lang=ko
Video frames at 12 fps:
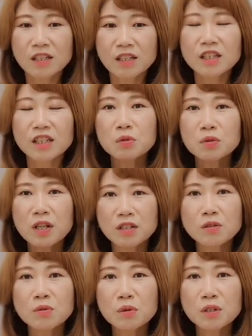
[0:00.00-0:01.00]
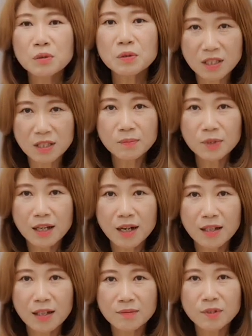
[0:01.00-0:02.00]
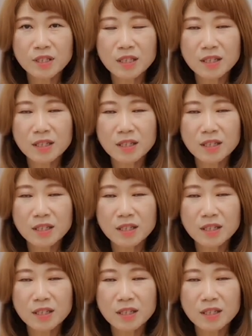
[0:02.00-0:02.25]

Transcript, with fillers: 그리고 돼지고기도 있습니다. 있,